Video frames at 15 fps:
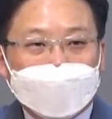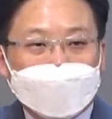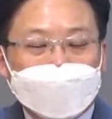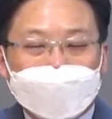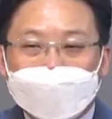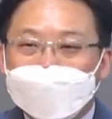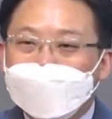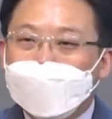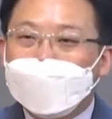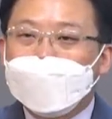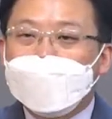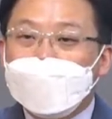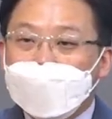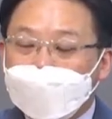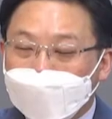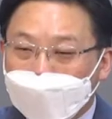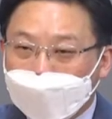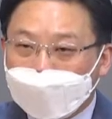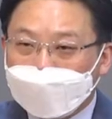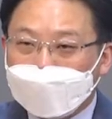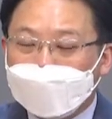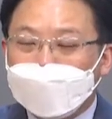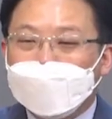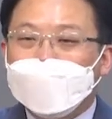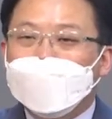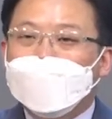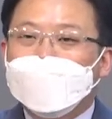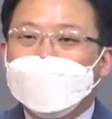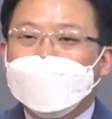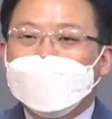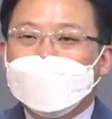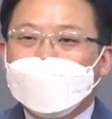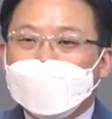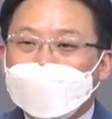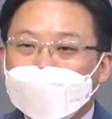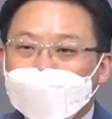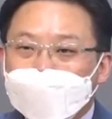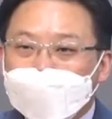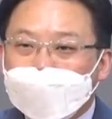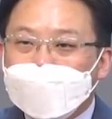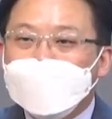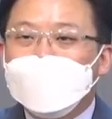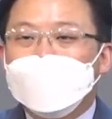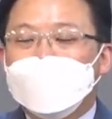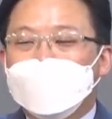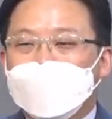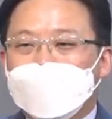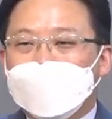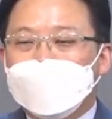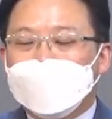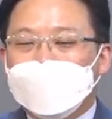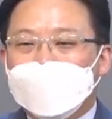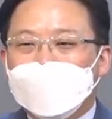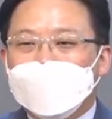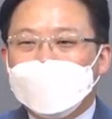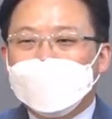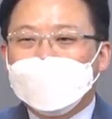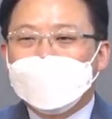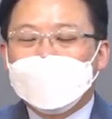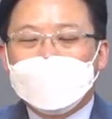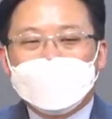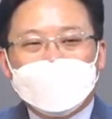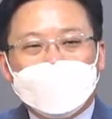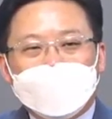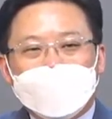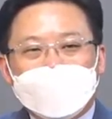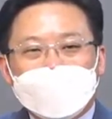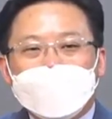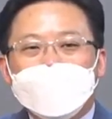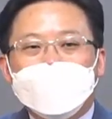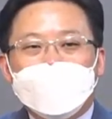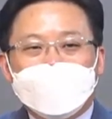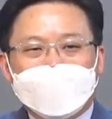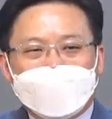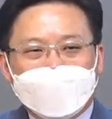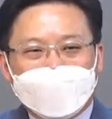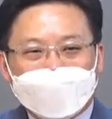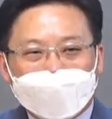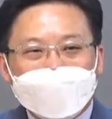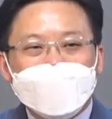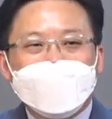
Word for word: 사람에게 실망했거나 큰 상처를 받았거나 뭔가 사업에서 크게